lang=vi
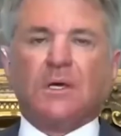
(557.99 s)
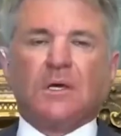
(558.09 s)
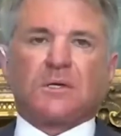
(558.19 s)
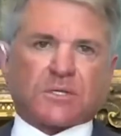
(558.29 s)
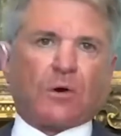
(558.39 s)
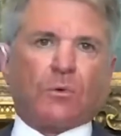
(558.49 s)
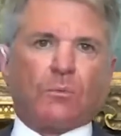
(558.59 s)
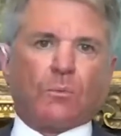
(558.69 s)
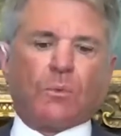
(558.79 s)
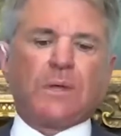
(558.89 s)
Ông
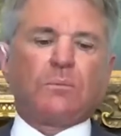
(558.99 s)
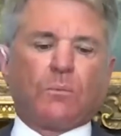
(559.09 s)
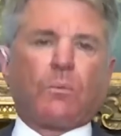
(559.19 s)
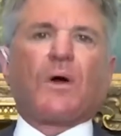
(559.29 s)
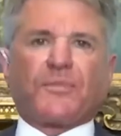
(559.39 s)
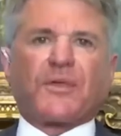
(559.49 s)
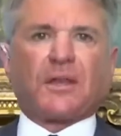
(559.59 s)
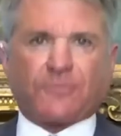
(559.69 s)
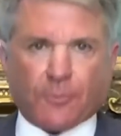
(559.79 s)
McCaul nói, sau đó